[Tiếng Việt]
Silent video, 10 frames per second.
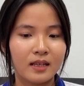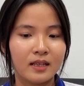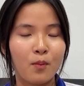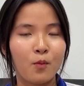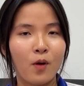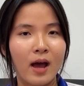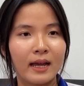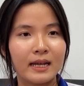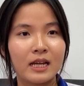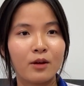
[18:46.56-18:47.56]
thì thông
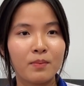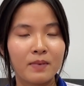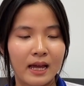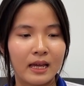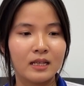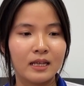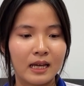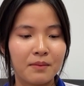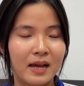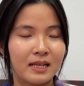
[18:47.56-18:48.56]
qua cái trang web này á, thì
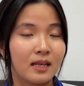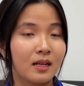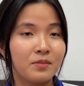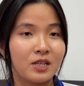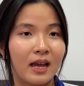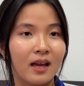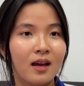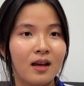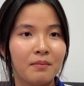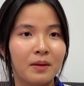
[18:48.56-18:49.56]
các bạn startup
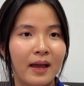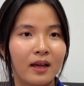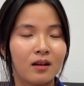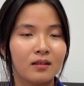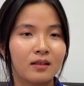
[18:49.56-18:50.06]
trẻ mấy bạn